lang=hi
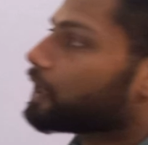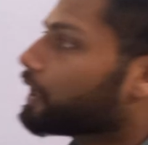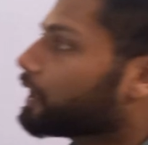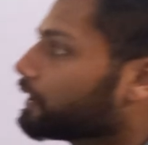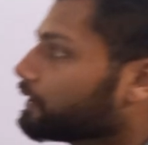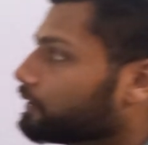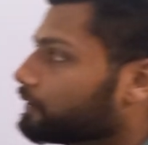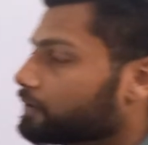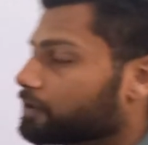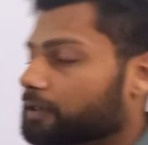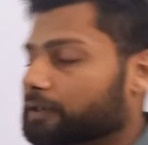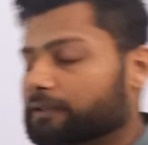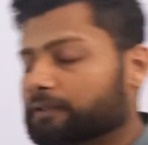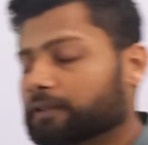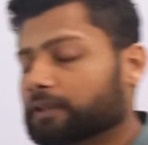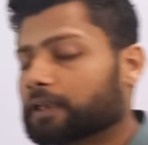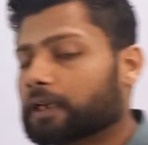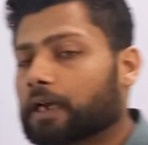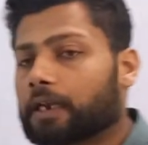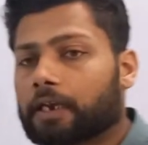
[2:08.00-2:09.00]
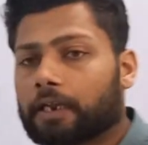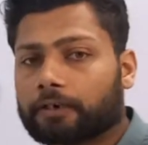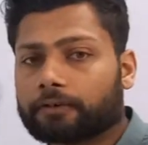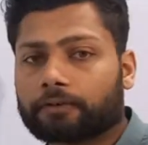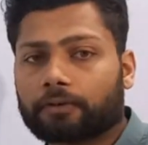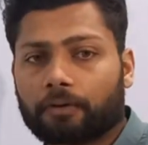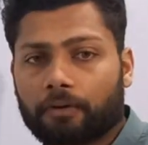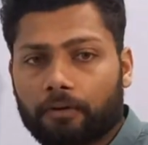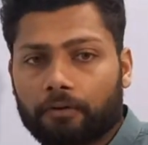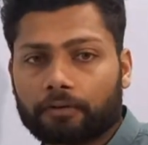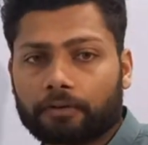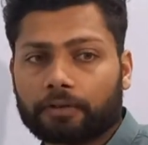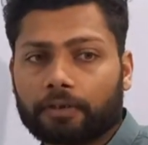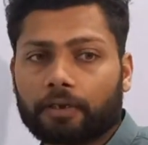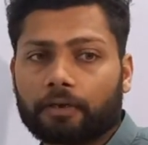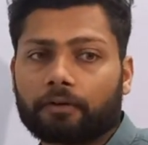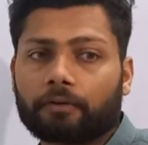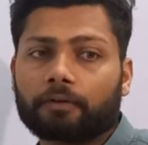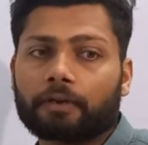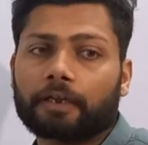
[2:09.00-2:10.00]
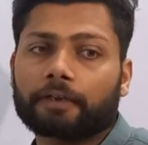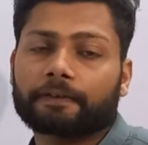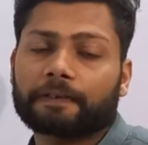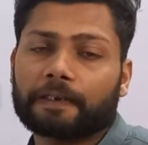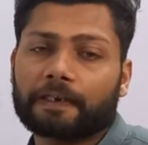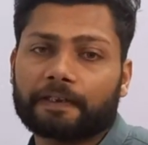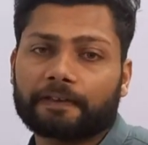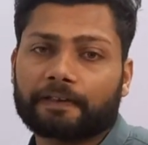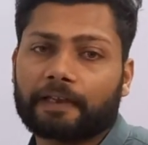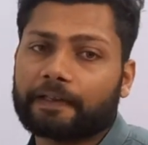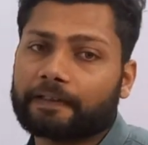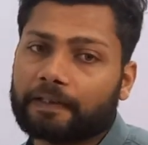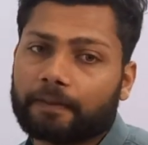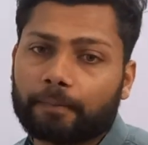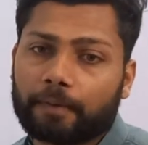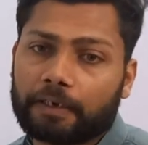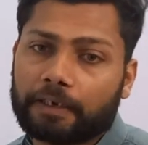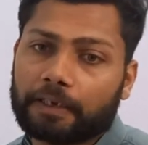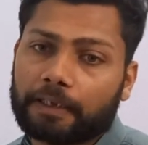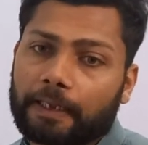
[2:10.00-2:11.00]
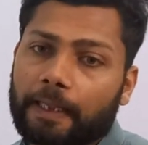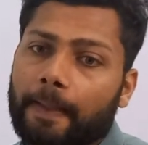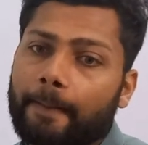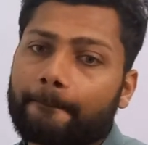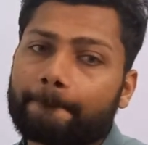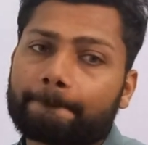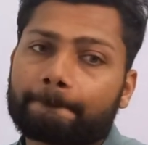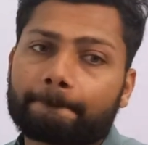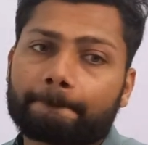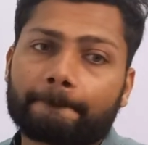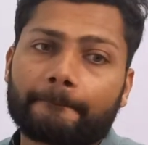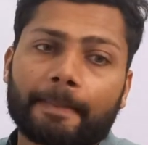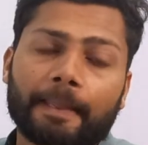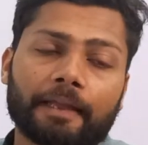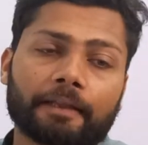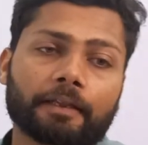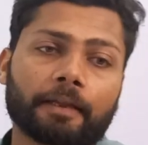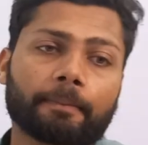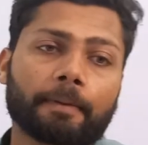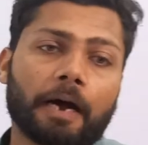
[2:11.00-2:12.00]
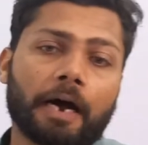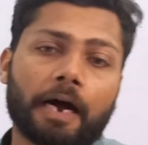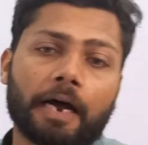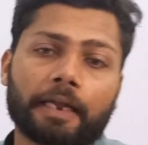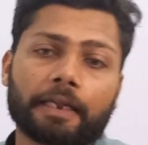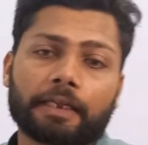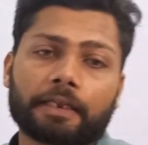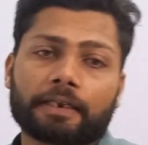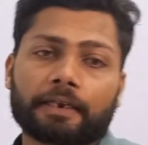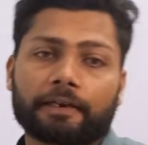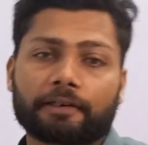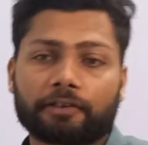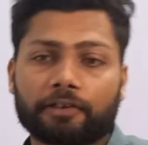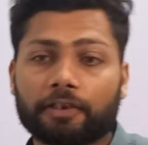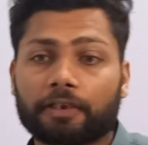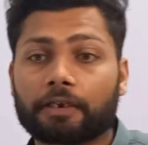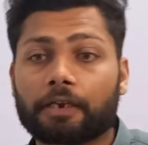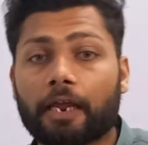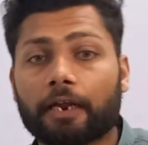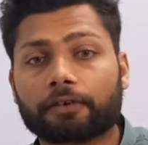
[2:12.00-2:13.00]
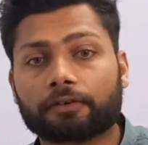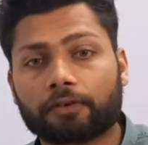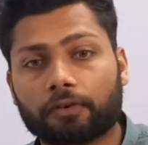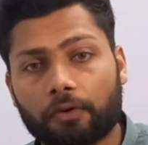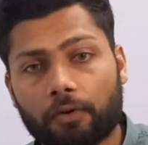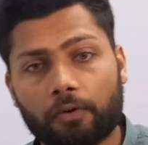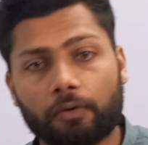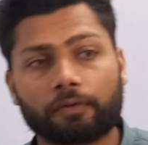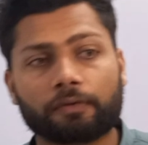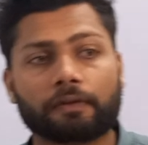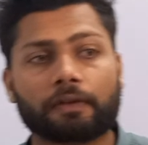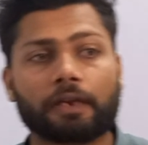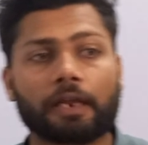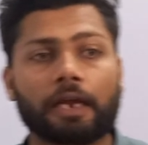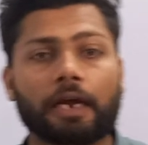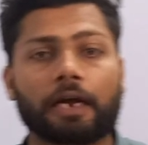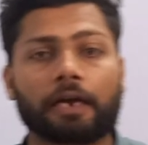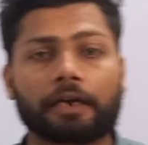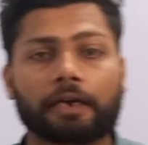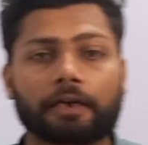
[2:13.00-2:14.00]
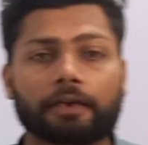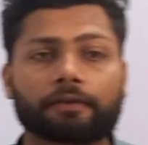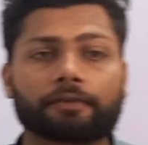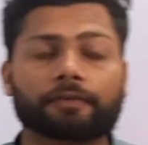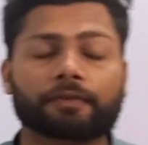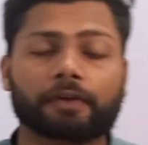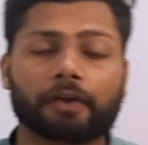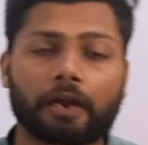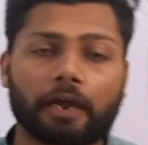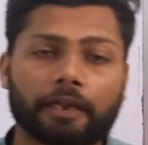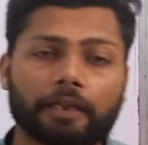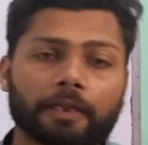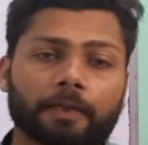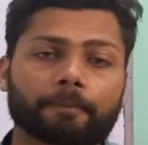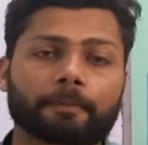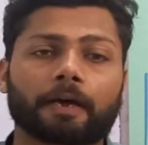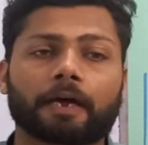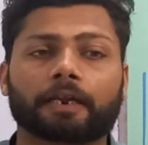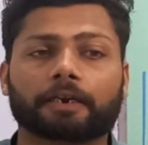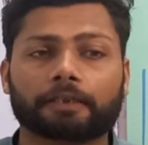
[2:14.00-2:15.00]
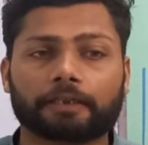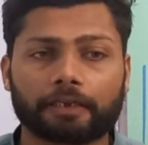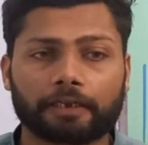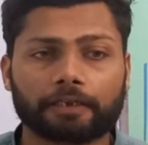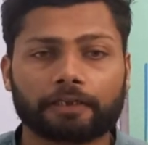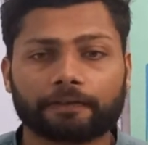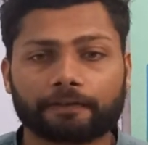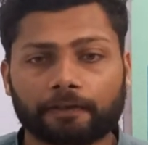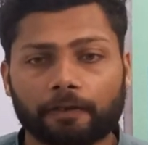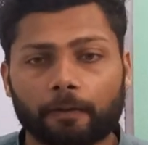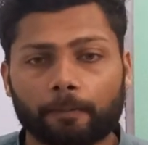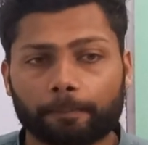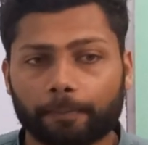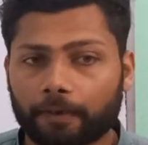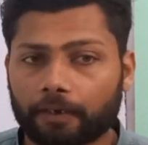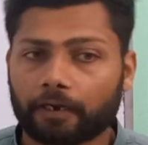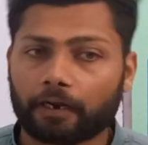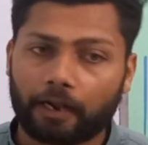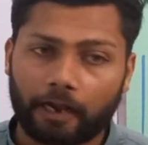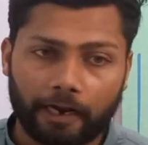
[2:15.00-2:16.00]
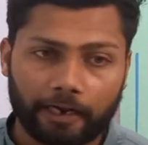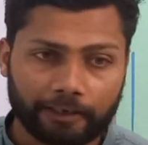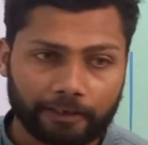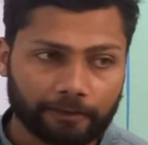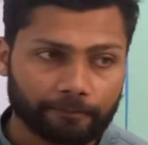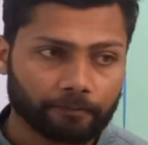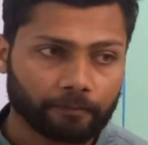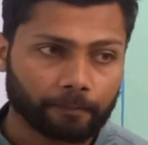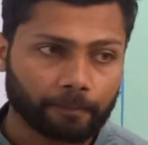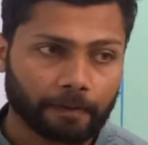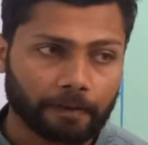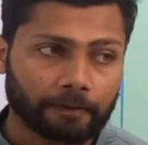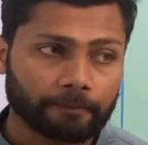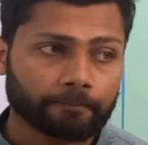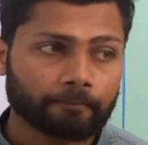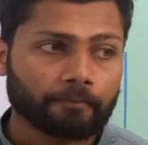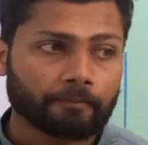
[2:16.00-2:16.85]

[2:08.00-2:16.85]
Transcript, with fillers: हाई एनर्जी का इलेक्ट्रॉन देखो एक्सरेज कैसे बननी है जब हाई एनर्जी इलेक्ट्रॉन्स ने आकर स्ट्राइक मारनी है किसके ऊपर एटम्स पर